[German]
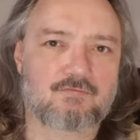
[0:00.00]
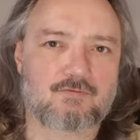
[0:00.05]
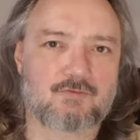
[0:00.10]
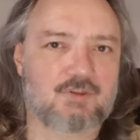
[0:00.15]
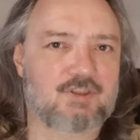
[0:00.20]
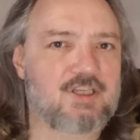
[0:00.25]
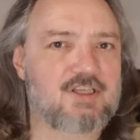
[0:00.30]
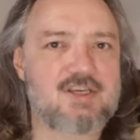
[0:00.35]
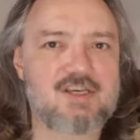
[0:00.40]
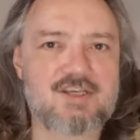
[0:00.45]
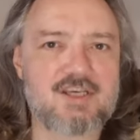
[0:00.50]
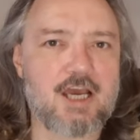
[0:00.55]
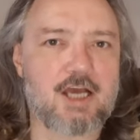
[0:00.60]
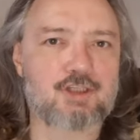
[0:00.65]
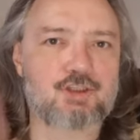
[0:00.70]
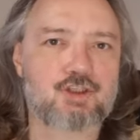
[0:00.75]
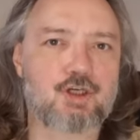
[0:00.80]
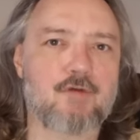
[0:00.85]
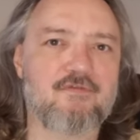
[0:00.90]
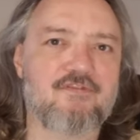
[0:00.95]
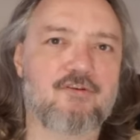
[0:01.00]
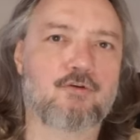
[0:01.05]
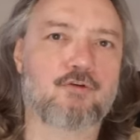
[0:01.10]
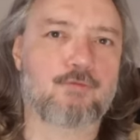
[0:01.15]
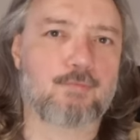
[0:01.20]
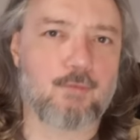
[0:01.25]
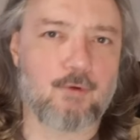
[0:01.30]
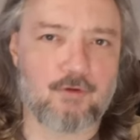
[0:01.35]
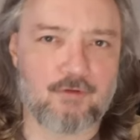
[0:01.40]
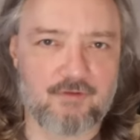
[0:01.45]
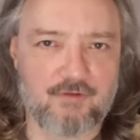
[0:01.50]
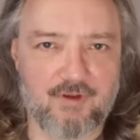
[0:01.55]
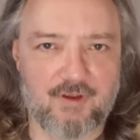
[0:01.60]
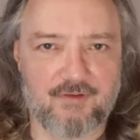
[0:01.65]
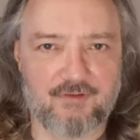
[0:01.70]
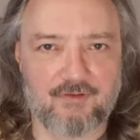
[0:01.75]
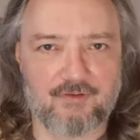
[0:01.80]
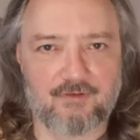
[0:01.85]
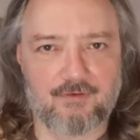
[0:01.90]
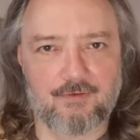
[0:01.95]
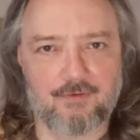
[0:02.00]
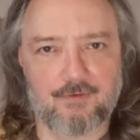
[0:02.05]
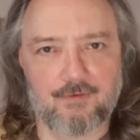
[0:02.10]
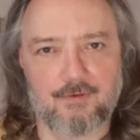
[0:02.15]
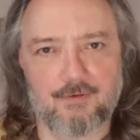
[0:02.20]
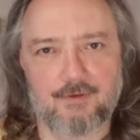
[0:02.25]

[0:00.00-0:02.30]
Und das ist kein Schöpfungsprozess.